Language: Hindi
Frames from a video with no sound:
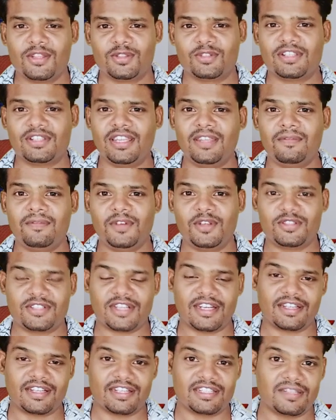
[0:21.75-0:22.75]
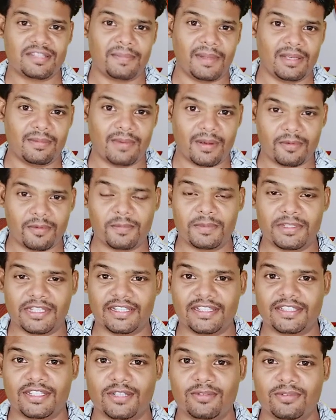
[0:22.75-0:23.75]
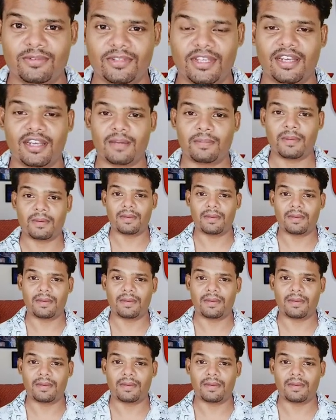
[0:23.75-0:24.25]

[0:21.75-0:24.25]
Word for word: तो चलिए वीडियो स्टार्ट करने से पहले मैं आपको बता देता हूँ कि अगर आप